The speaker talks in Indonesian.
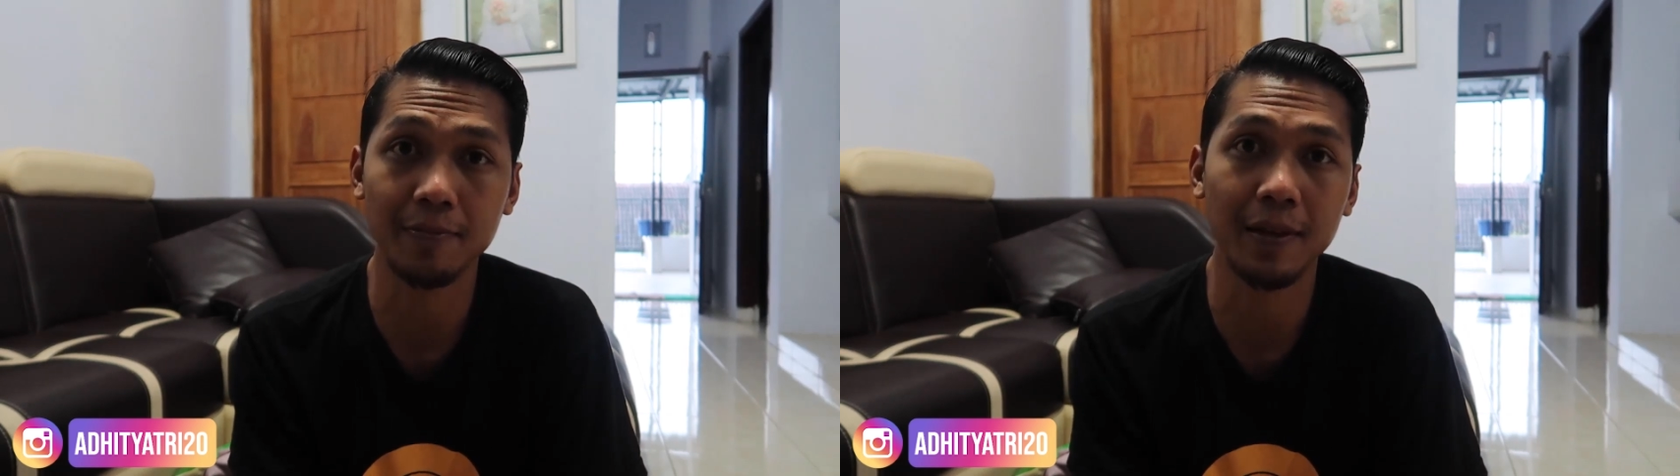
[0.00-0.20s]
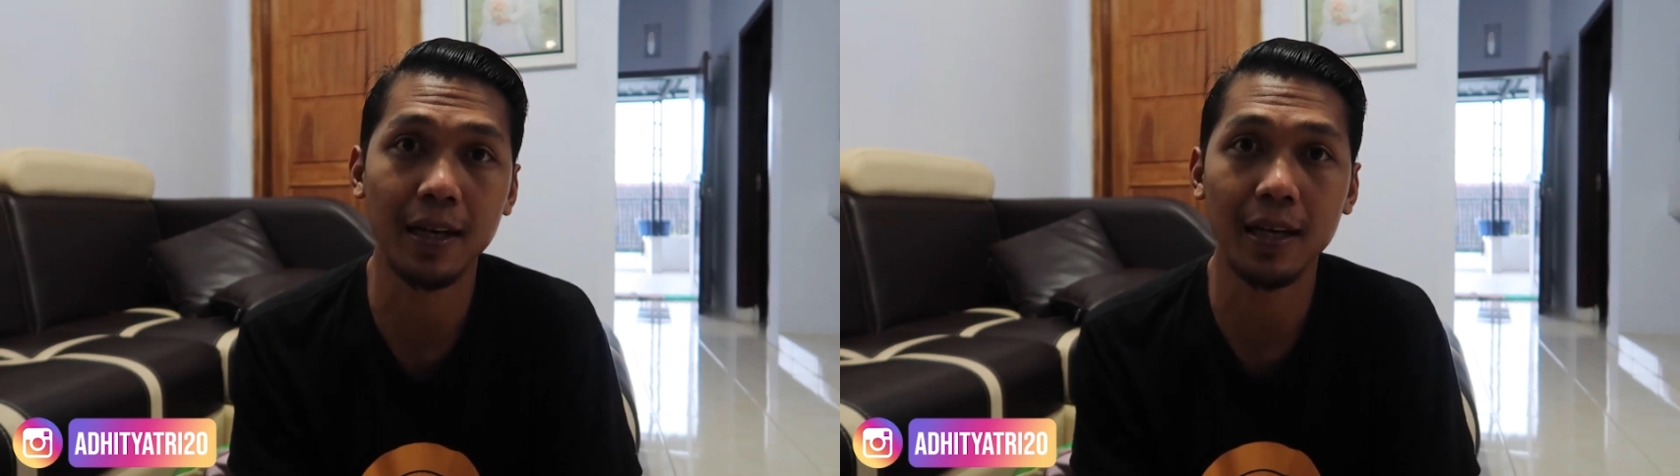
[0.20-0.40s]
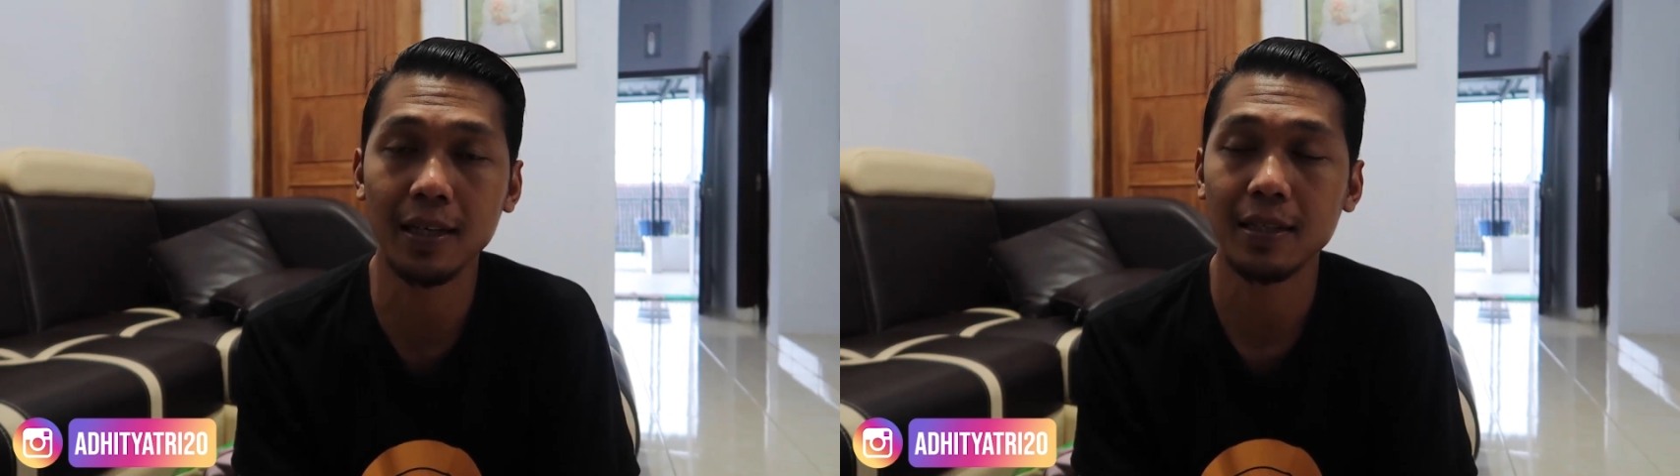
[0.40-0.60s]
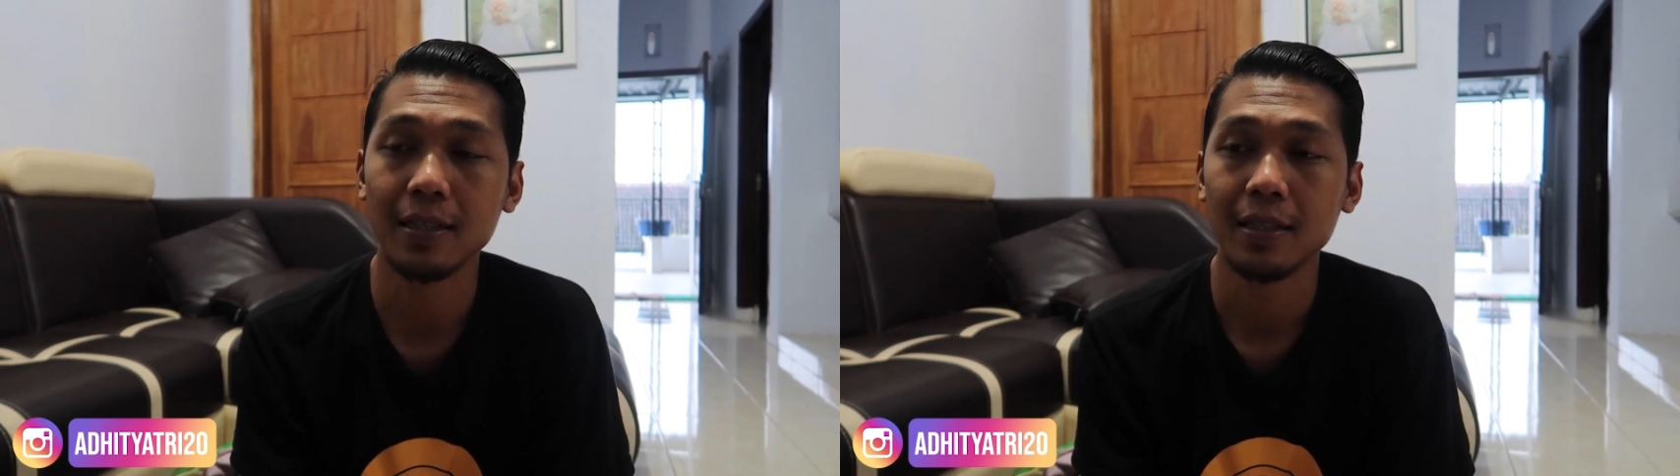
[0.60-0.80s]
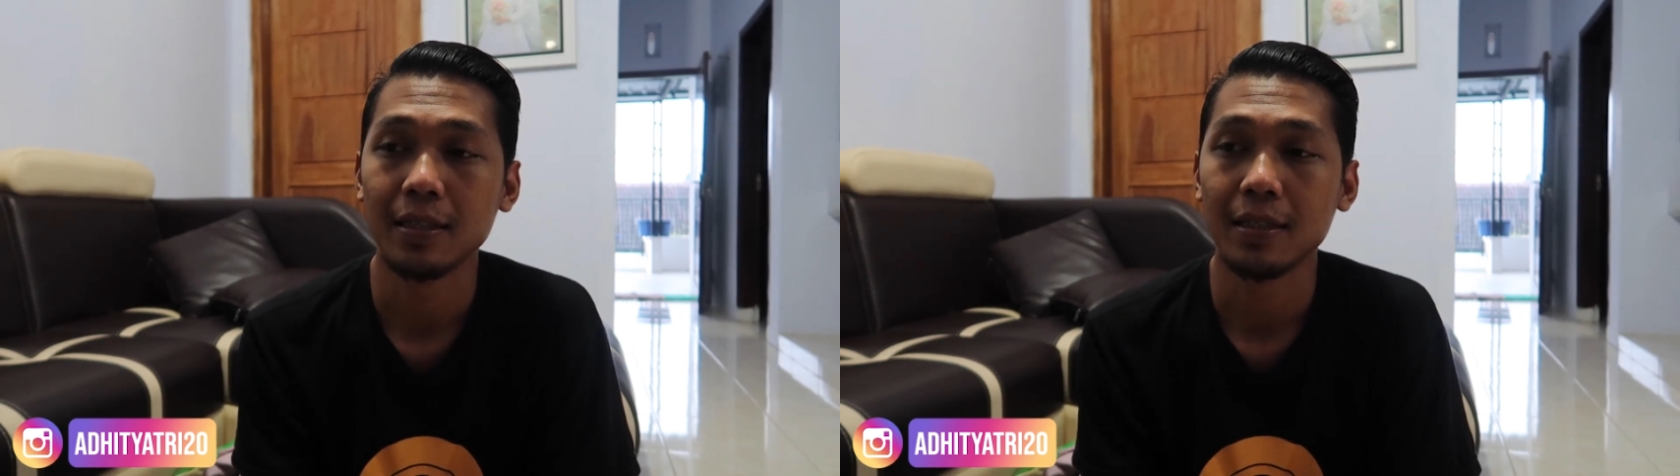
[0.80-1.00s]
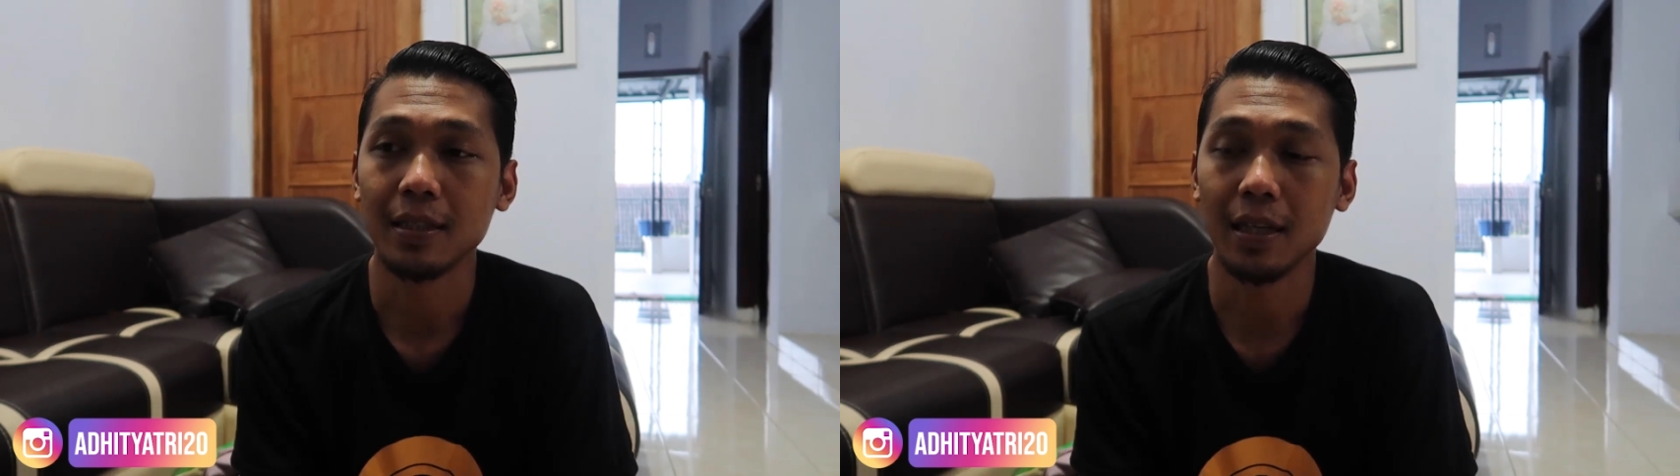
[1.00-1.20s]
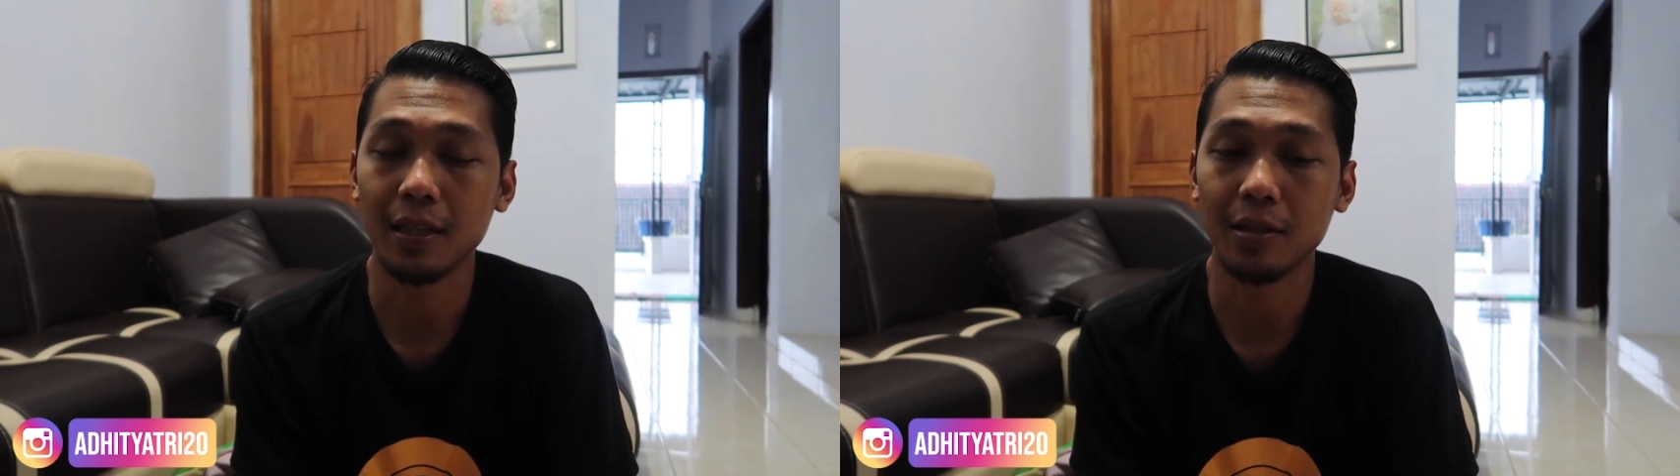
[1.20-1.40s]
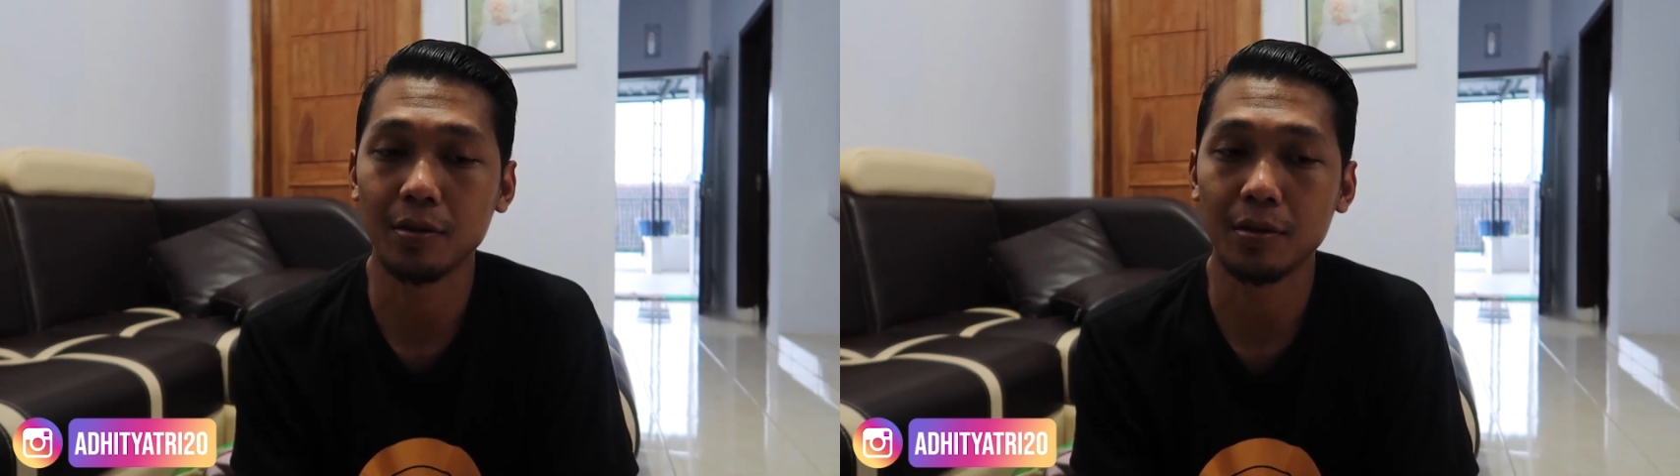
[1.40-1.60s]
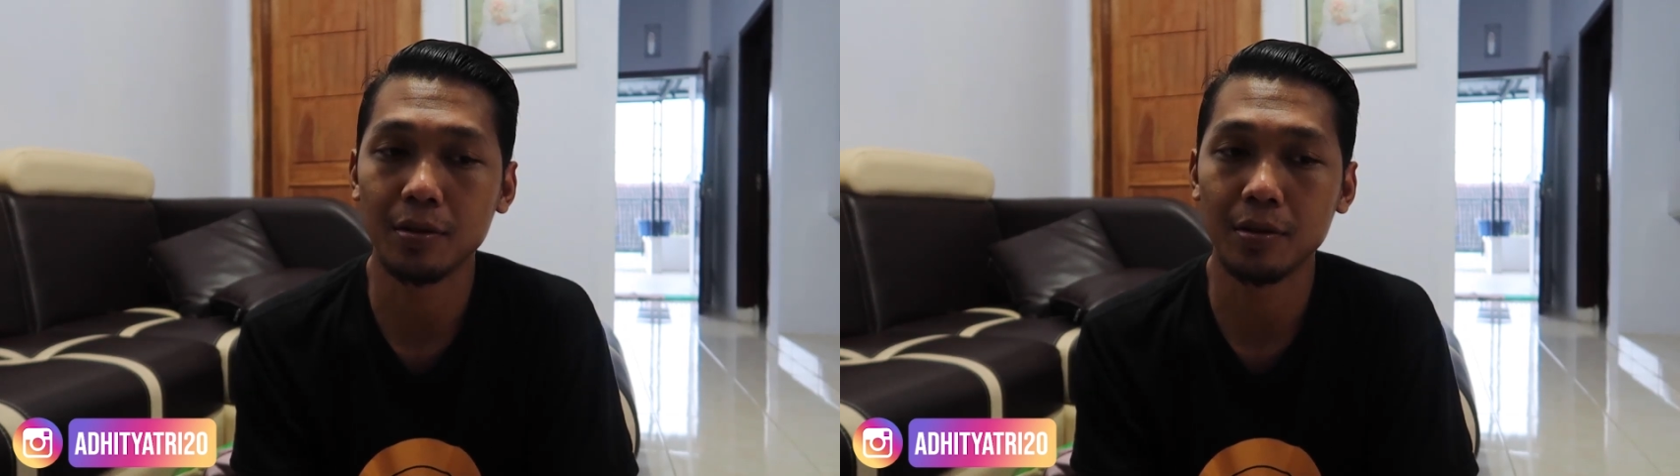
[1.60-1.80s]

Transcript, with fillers: malah itu